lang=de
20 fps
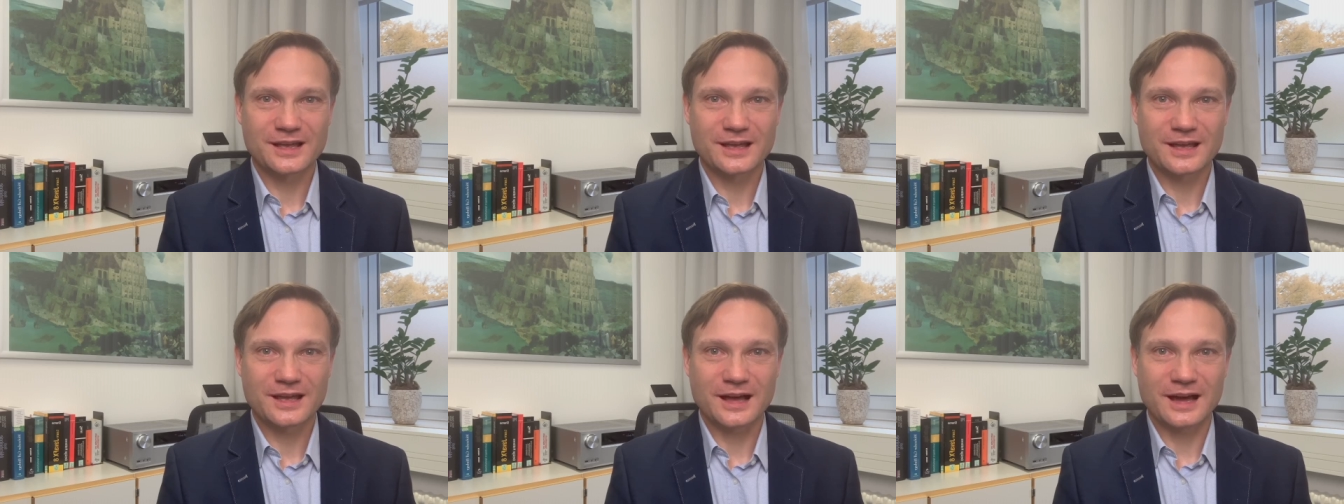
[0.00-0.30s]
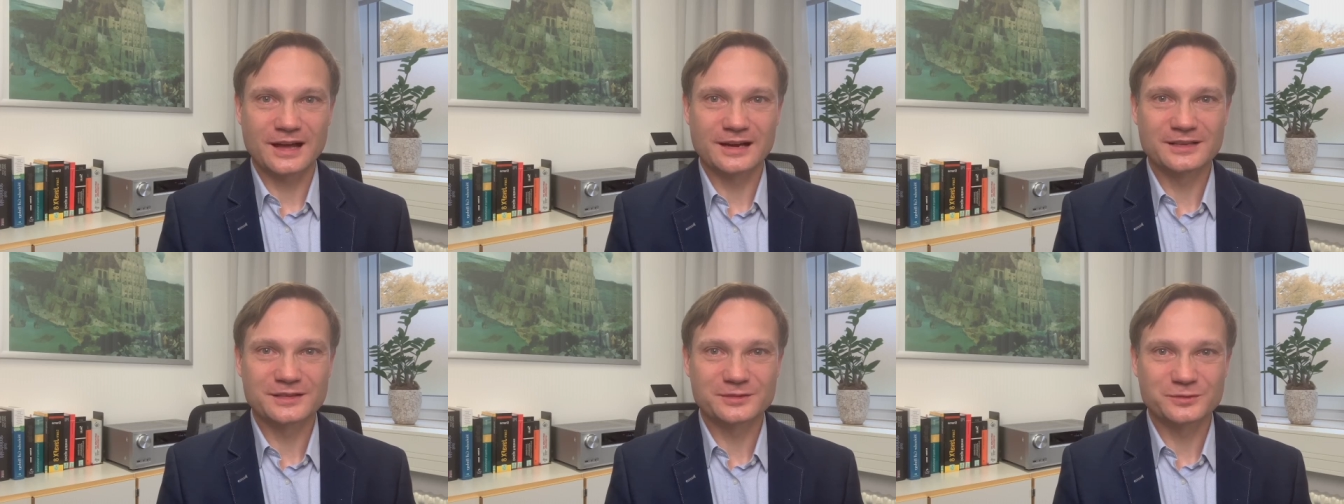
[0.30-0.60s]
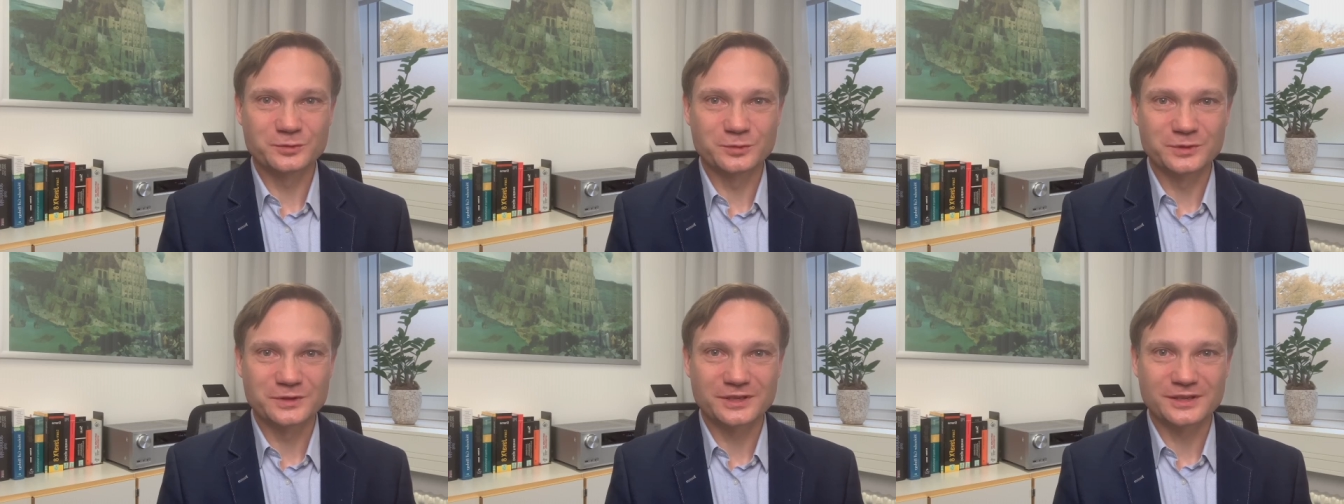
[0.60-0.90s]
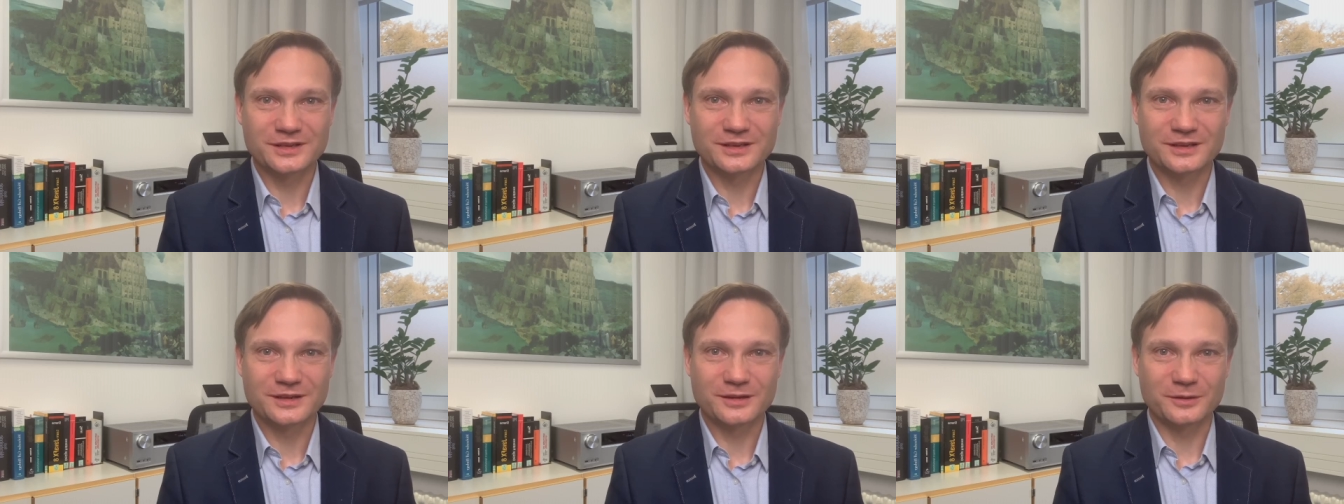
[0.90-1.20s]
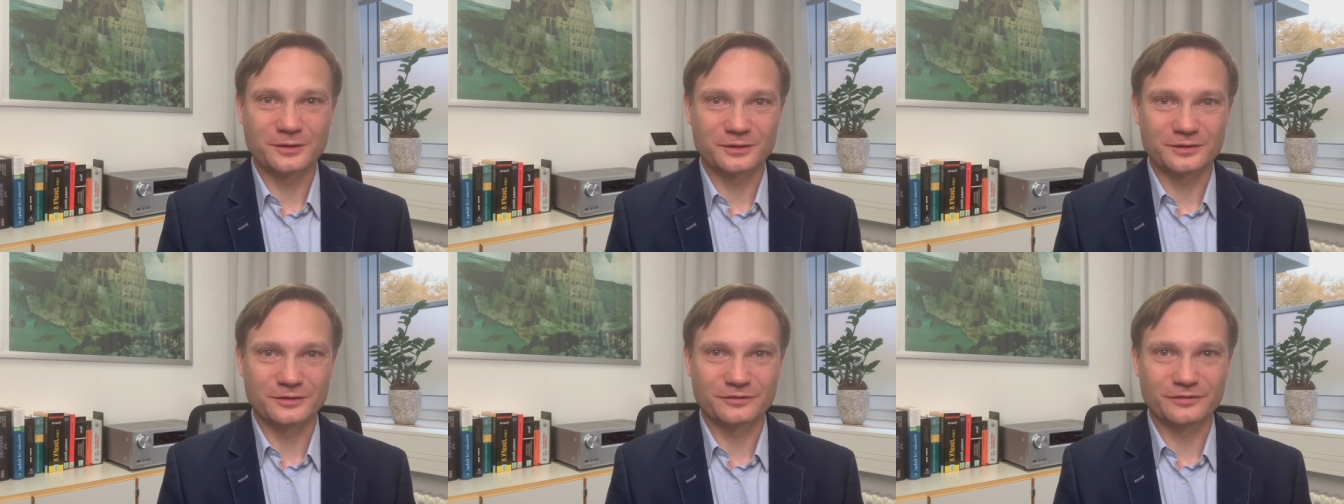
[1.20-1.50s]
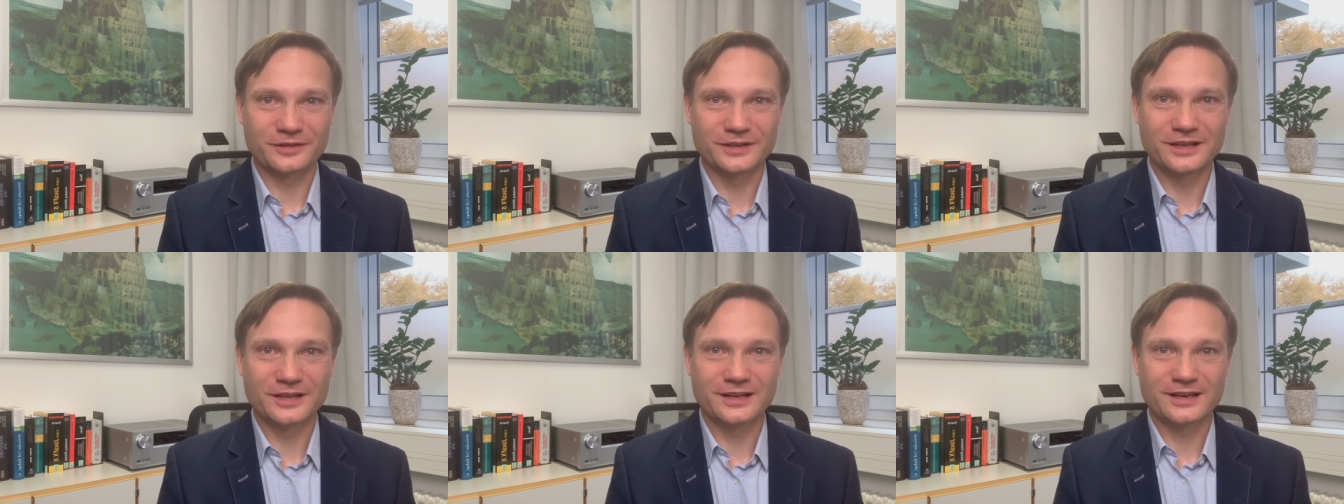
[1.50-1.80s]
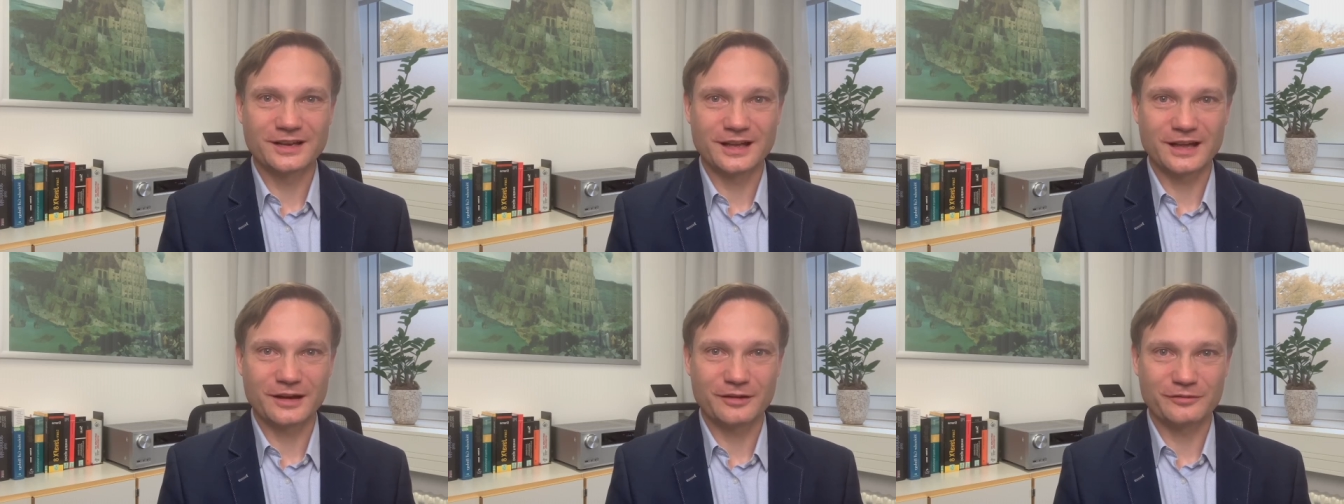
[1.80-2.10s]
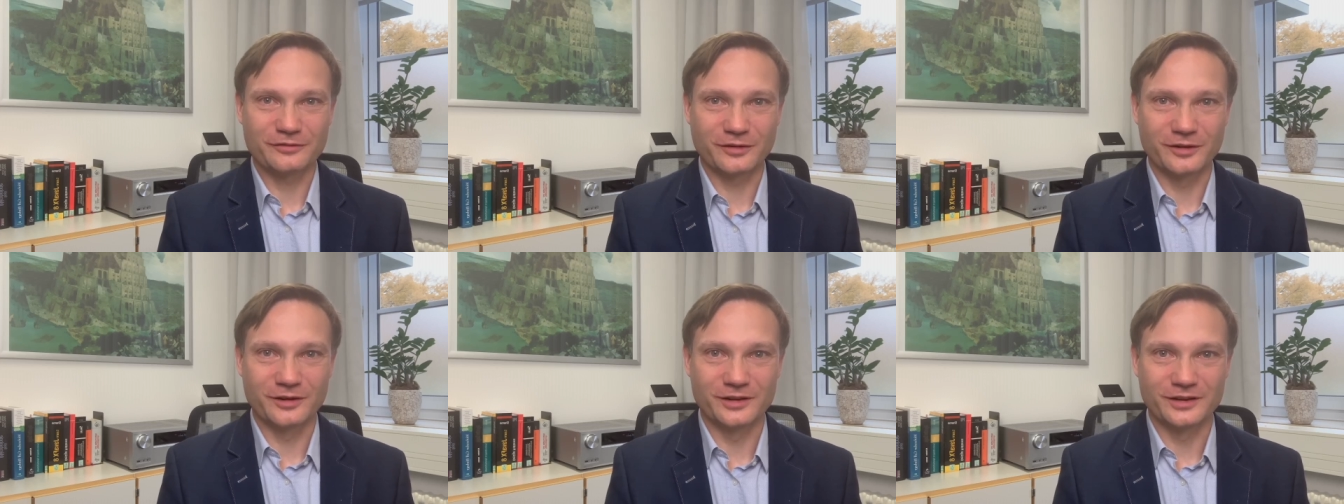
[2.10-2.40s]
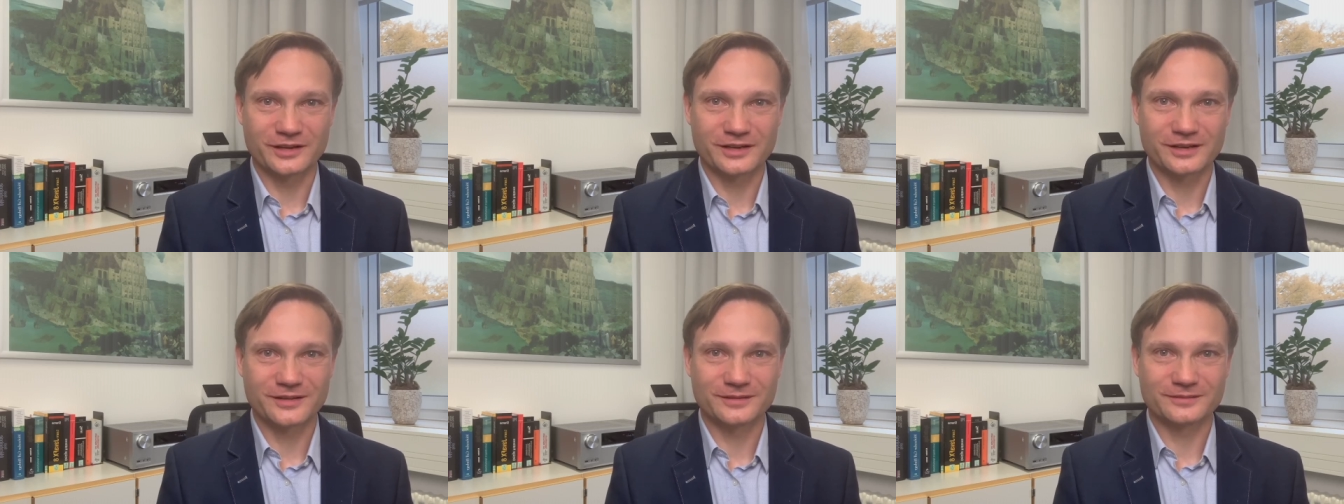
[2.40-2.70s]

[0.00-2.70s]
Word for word: alles Gute und viel Erfolg.